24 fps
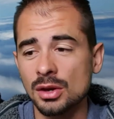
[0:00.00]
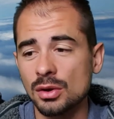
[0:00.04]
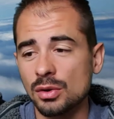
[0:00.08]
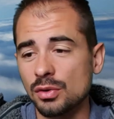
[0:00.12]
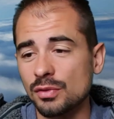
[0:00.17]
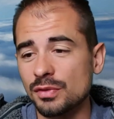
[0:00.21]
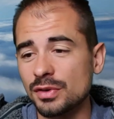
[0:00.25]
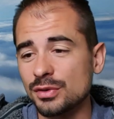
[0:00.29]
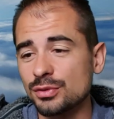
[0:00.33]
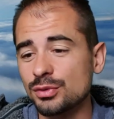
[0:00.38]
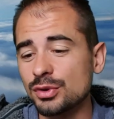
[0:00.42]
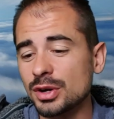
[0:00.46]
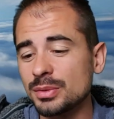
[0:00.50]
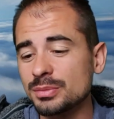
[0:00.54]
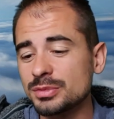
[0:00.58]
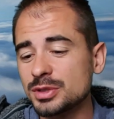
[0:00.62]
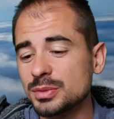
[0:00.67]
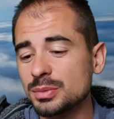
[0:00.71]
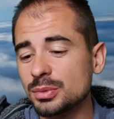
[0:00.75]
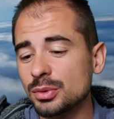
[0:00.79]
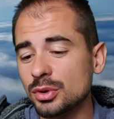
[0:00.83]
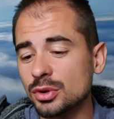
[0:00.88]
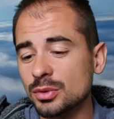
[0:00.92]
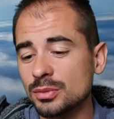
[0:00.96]
On va voir un
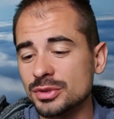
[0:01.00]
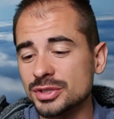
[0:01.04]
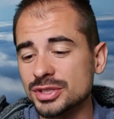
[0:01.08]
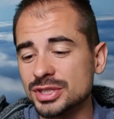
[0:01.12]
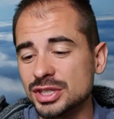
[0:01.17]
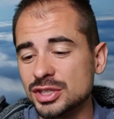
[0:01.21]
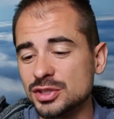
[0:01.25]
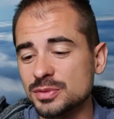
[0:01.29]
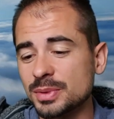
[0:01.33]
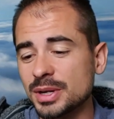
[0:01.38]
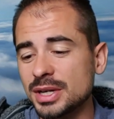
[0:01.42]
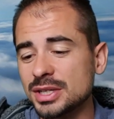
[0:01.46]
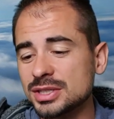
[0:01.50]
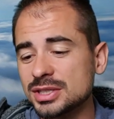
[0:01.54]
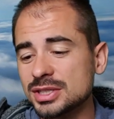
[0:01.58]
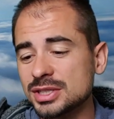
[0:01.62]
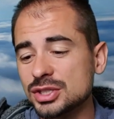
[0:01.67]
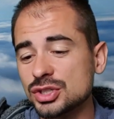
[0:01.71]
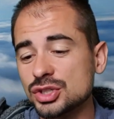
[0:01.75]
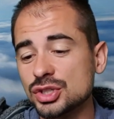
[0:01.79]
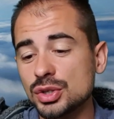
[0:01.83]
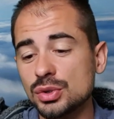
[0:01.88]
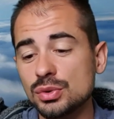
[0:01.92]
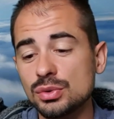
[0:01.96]
petit peu comment ça se passe
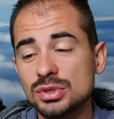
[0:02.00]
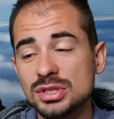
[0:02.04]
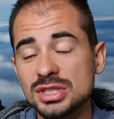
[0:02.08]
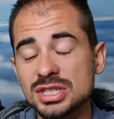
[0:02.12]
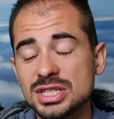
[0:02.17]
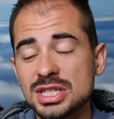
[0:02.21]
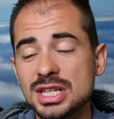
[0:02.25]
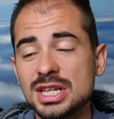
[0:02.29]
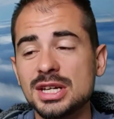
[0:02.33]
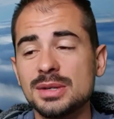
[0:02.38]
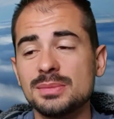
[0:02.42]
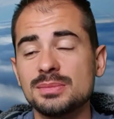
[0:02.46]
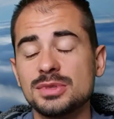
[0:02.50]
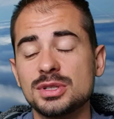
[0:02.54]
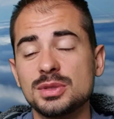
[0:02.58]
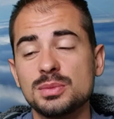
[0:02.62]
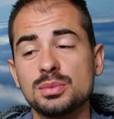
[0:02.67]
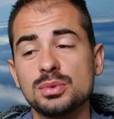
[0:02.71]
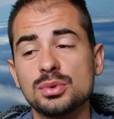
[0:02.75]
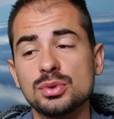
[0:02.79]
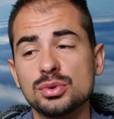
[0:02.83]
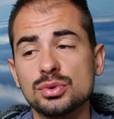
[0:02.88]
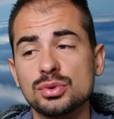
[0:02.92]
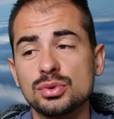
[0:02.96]
et j'ai eu une idée un petit
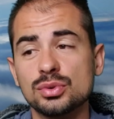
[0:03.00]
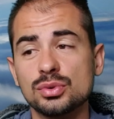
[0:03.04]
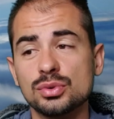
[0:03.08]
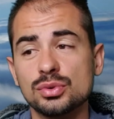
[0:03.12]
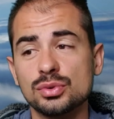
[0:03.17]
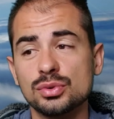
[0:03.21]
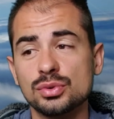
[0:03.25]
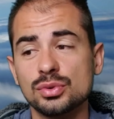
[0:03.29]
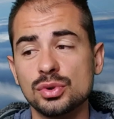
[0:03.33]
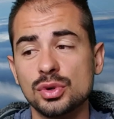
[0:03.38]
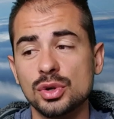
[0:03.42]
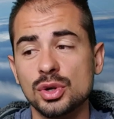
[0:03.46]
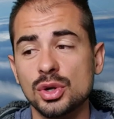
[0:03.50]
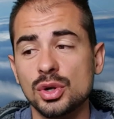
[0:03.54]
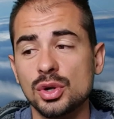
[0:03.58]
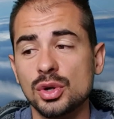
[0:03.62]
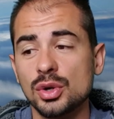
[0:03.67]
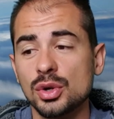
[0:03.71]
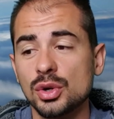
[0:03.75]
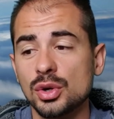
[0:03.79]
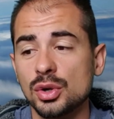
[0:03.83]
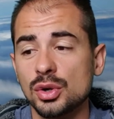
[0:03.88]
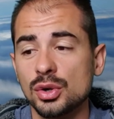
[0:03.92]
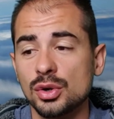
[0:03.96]
peu de,
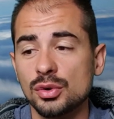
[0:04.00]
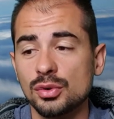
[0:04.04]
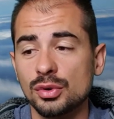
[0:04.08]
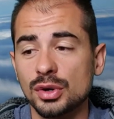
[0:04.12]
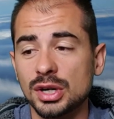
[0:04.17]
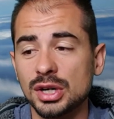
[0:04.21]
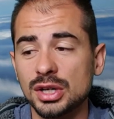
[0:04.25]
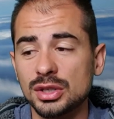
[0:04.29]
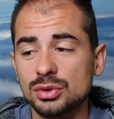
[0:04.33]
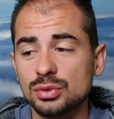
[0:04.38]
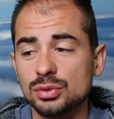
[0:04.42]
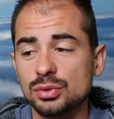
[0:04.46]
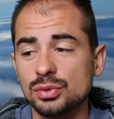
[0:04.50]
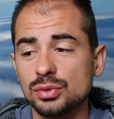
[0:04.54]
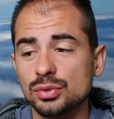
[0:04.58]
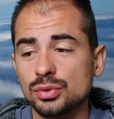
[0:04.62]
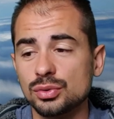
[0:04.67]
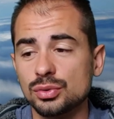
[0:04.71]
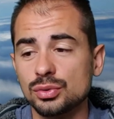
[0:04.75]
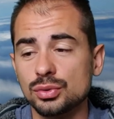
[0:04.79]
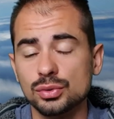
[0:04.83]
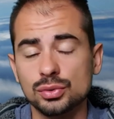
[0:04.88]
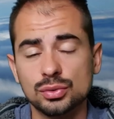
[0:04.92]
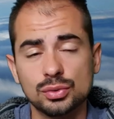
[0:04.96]
de,
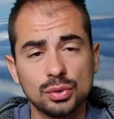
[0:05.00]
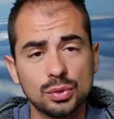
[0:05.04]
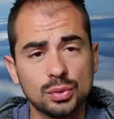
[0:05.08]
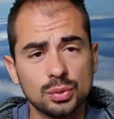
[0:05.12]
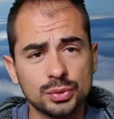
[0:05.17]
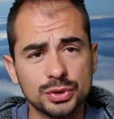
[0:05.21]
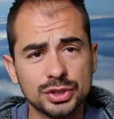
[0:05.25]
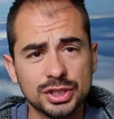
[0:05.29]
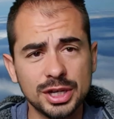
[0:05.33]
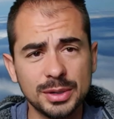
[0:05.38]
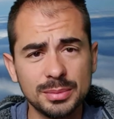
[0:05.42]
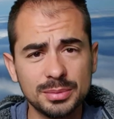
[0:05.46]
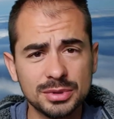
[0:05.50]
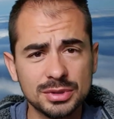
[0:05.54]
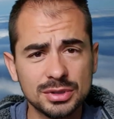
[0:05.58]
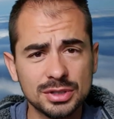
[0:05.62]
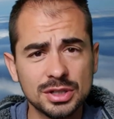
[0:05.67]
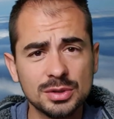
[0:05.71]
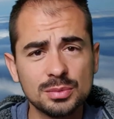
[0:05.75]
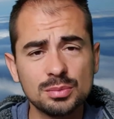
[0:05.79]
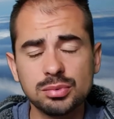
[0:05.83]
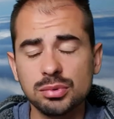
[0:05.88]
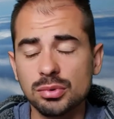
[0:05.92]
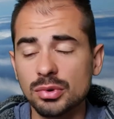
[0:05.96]
de concept
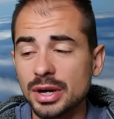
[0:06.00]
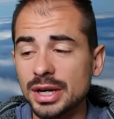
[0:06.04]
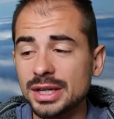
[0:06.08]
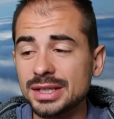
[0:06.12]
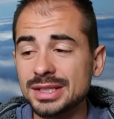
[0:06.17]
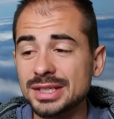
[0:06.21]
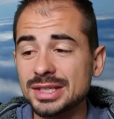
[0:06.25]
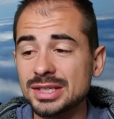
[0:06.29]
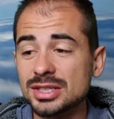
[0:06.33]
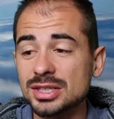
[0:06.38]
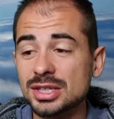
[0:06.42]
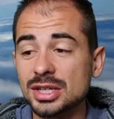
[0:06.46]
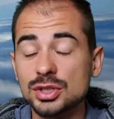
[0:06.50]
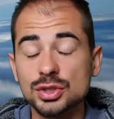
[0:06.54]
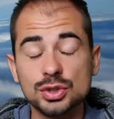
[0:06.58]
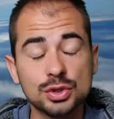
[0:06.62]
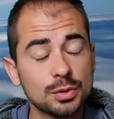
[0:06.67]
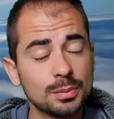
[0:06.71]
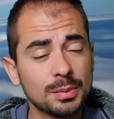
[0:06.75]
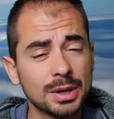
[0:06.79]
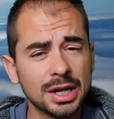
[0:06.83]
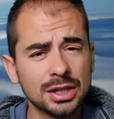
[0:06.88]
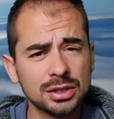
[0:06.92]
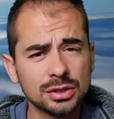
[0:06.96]
qui pourrait être d'essayer de se
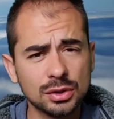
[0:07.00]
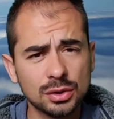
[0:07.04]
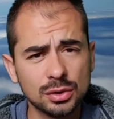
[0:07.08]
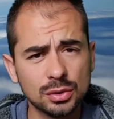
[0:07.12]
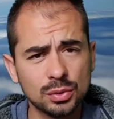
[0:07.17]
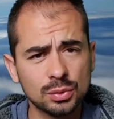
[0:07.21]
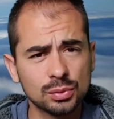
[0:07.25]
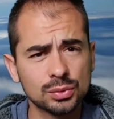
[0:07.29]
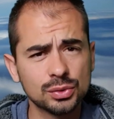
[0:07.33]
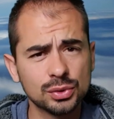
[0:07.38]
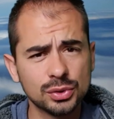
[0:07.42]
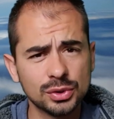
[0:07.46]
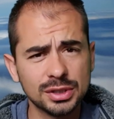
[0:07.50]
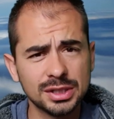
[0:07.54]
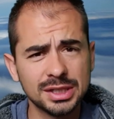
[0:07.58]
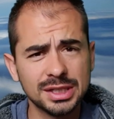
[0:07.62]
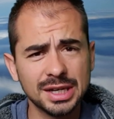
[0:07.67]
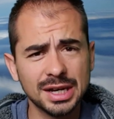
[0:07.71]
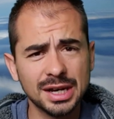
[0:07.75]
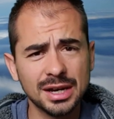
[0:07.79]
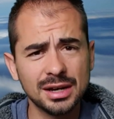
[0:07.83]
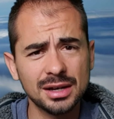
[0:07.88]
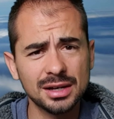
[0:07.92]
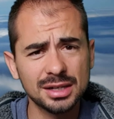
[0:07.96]
battre contre
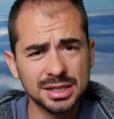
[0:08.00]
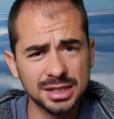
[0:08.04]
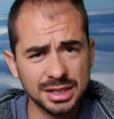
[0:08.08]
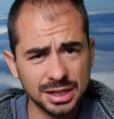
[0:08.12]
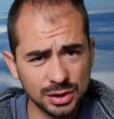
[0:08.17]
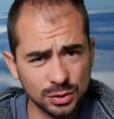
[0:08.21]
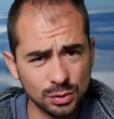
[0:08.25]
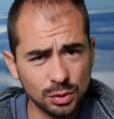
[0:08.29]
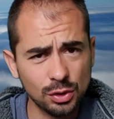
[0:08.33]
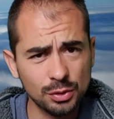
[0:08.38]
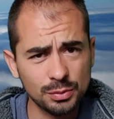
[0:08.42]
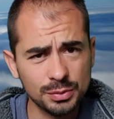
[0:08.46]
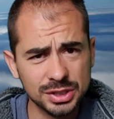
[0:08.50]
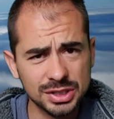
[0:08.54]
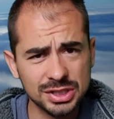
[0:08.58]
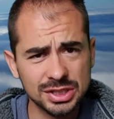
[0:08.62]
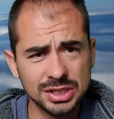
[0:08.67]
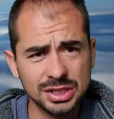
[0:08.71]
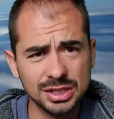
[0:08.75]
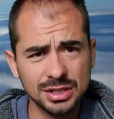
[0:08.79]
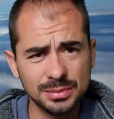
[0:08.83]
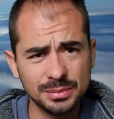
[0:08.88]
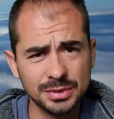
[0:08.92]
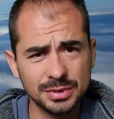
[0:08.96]
l'IA qui a droit au
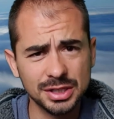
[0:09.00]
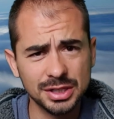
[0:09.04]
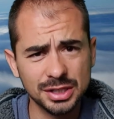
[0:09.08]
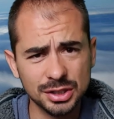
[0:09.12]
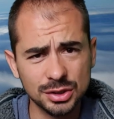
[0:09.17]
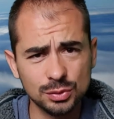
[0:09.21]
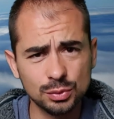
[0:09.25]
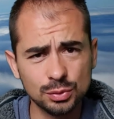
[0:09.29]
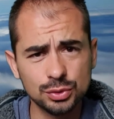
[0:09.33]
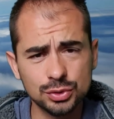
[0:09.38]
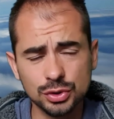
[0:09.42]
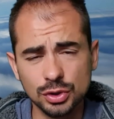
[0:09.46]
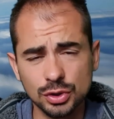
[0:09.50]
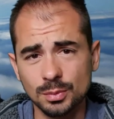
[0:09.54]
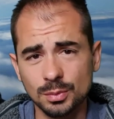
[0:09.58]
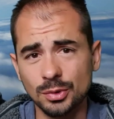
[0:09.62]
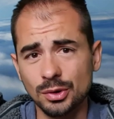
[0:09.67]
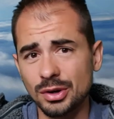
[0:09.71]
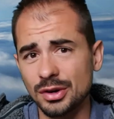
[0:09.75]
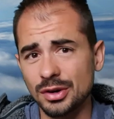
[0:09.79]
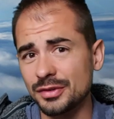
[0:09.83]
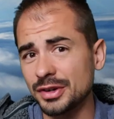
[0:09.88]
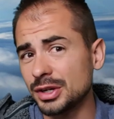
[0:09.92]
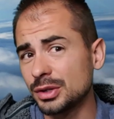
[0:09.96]
missile mais nous
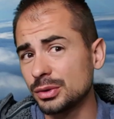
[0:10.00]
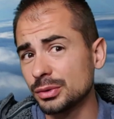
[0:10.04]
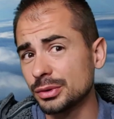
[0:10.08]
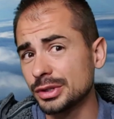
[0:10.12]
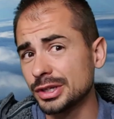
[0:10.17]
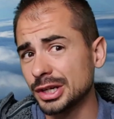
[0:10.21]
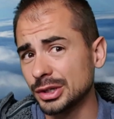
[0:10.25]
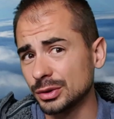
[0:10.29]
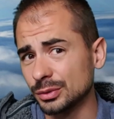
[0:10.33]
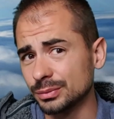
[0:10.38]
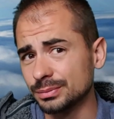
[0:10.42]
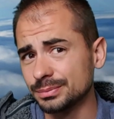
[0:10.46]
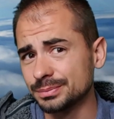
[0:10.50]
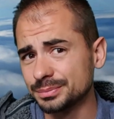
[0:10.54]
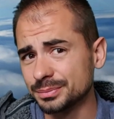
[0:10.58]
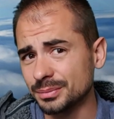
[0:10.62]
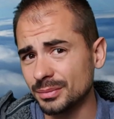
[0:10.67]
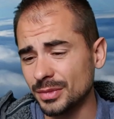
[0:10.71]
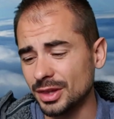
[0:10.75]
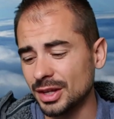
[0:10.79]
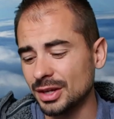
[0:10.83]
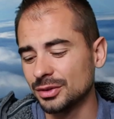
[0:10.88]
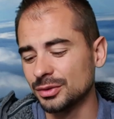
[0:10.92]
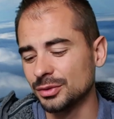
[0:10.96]
seulement avec le canon.
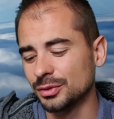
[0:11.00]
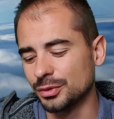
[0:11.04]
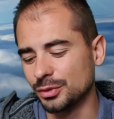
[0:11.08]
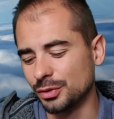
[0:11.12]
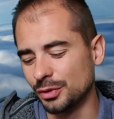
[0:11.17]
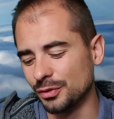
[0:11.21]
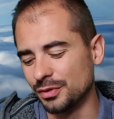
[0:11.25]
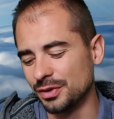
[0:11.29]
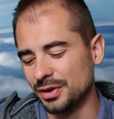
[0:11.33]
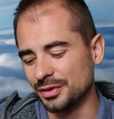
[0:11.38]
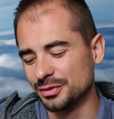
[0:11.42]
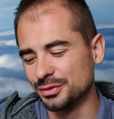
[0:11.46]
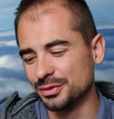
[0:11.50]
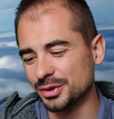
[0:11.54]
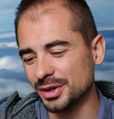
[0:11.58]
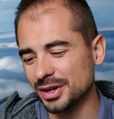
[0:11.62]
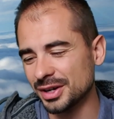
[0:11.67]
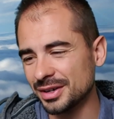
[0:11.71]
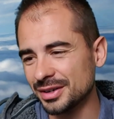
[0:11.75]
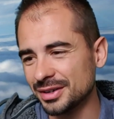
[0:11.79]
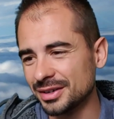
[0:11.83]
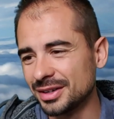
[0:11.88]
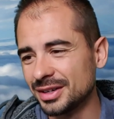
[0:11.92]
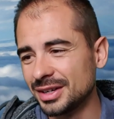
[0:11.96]
Donc on va
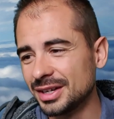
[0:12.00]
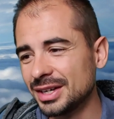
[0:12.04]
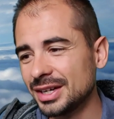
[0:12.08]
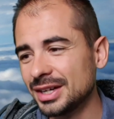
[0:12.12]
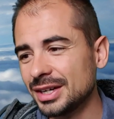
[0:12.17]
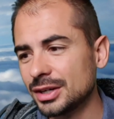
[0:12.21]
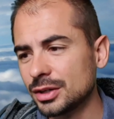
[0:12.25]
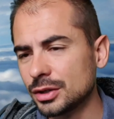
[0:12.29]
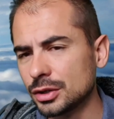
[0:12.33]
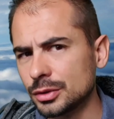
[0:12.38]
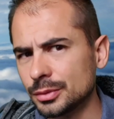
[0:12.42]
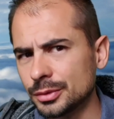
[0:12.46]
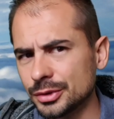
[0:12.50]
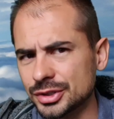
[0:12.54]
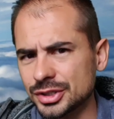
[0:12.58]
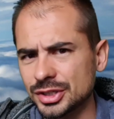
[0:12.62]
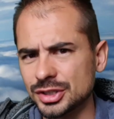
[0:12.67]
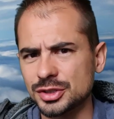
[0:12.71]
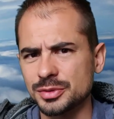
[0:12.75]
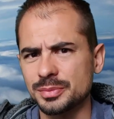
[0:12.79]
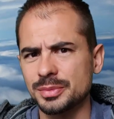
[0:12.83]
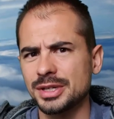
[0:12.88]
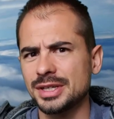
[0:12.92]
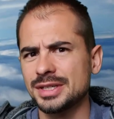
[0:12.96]
voir comment
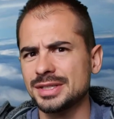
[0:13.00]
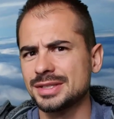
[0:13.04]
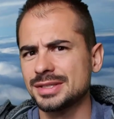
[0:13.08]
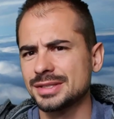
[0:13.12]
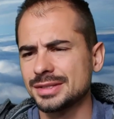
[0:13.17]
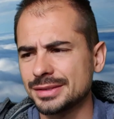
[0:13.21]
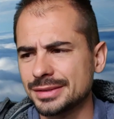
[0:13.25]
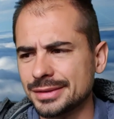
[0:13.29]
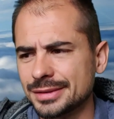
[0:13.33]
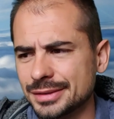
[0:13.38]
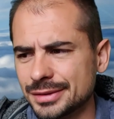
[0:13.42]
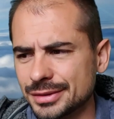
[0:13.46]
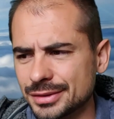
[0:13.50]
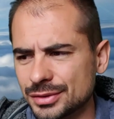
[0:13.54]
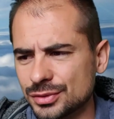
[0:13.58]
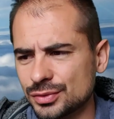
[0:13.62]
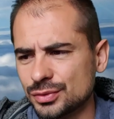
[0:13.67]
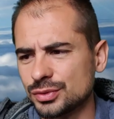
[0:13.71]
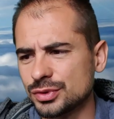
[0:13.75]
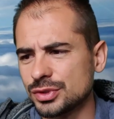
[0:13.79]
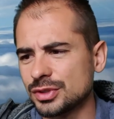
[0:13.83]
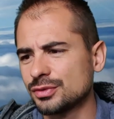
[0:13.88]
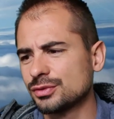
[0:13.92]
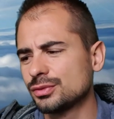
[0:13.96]
ça se passe euh, je
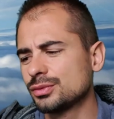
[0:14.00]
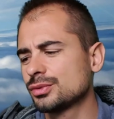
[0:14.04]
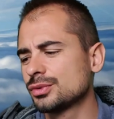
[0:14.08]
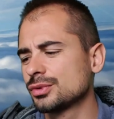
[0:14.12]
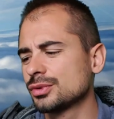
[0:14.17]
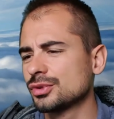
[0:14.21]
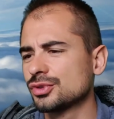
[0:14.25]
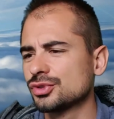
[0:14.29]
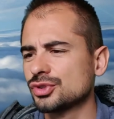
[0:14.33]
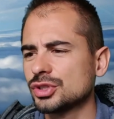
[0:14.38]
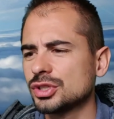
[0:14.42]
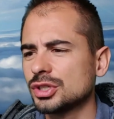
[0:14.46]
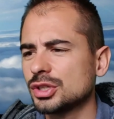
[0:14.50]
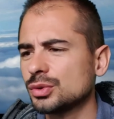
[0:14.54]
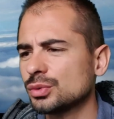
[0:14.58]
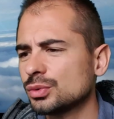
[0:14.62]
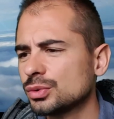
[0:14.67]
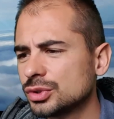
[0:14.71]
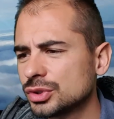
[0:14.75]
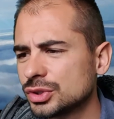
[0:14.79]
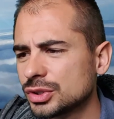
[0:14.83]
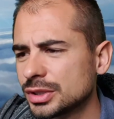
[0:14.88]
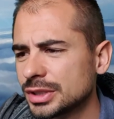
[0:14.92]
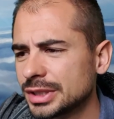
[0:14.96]
vous avoue que j'ai des
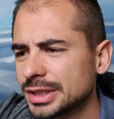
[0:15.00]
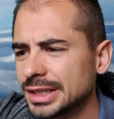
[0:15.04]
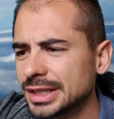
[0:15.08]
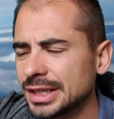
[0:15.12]
doutes.